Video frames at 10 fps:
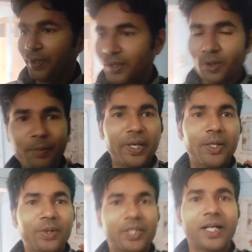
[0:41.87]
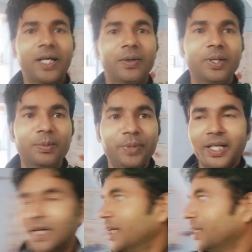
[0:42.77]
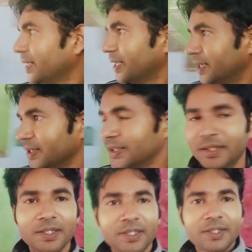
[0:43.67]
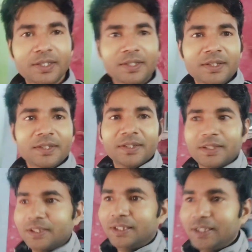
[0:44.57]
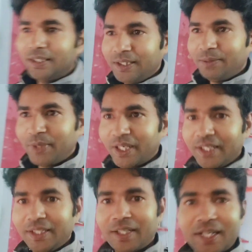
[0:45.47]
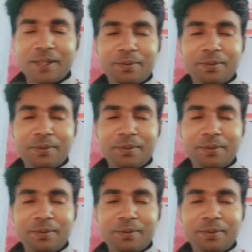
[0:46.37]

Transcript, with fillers: को मैं लौट कर आऊँगा और मेरे खाने के लिए दीदी मेरे लिए खाना बना